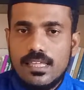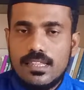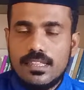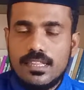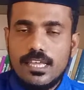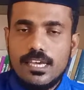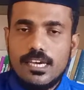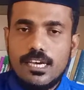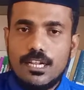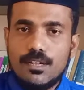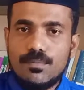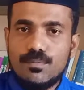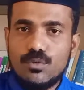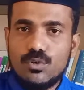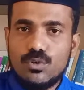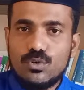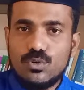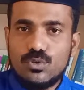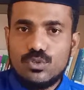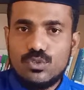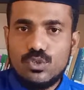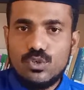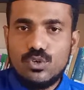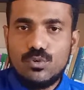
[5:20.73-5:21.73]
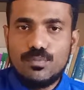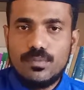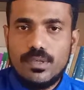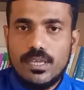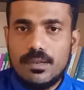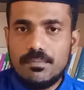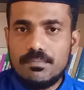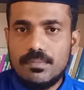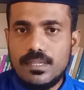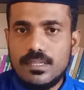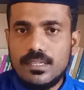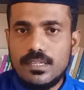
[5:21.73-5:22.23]
இந்த அல்முன் நுஜூம்
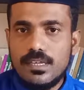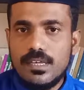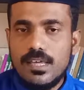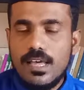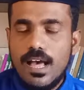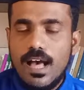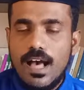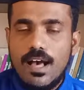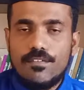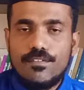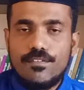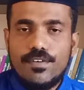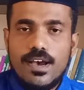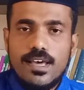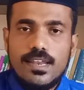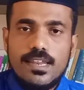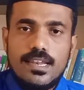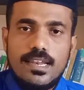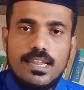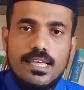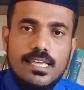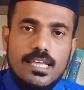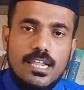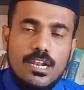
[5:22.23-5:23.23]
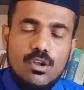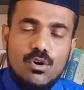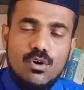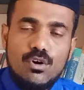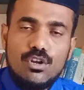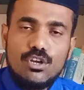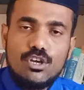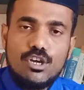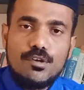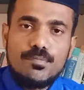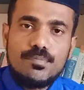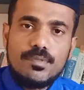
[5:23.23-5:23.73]
என்பது அவ்வாறு இல்லை
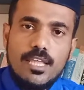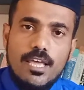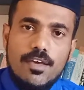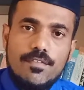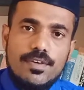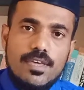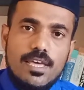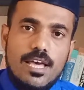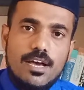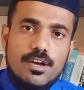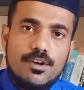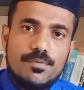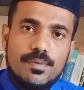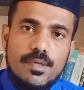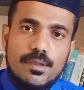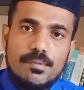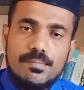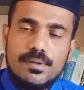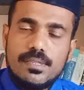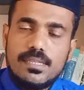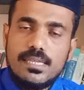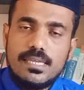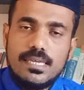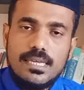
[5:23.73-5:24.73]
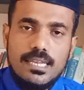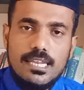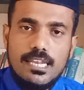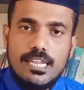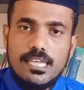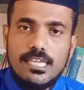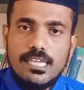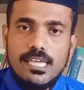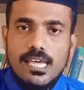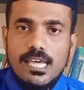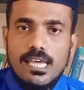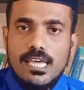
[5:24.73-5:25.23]
எல்லோருக்கும் தேவையாகும் என்பது
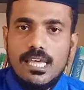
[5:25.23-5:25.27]
இல்லை